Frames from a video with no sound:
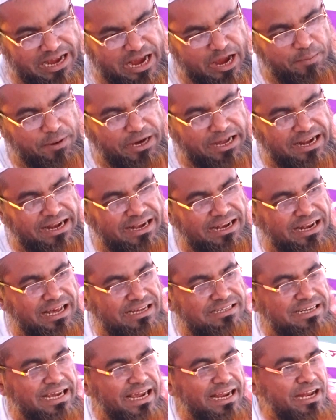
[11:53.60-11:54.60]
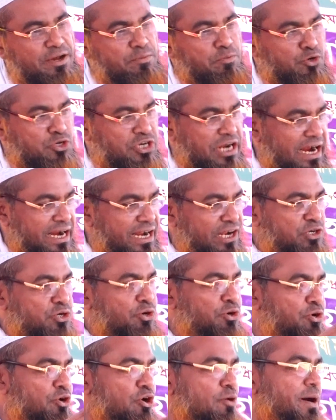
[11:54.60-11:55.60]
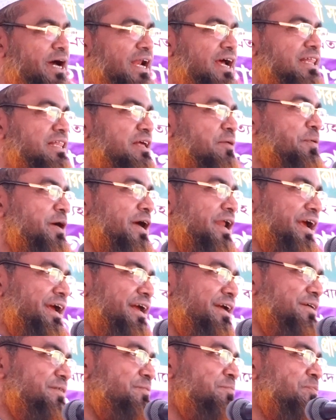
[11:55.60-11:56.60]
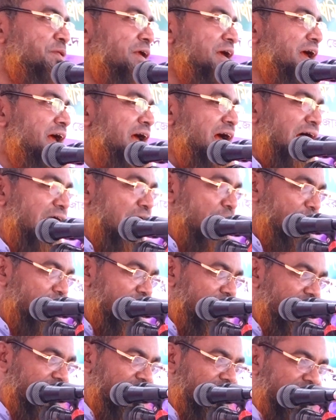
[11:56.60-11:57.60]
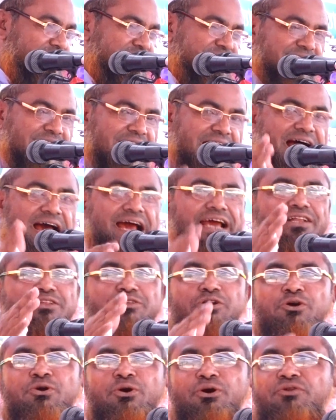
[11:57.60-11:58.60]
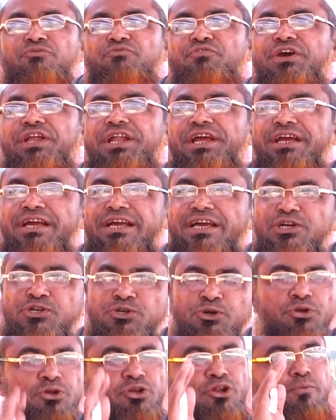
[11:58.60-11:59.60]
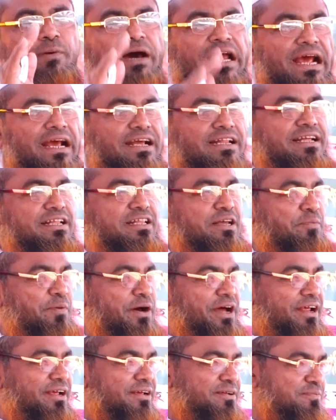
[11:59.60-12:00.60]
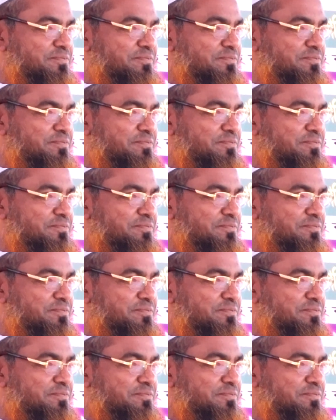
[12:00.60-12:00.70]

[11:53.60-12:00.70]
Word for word: আমার আল্লাহ চাইলে মশাকে শূন্য বানাইতে পারে আমার আল্লাহ চাই তখন ফিরিংকে শূন্য বানাই দিতে পারে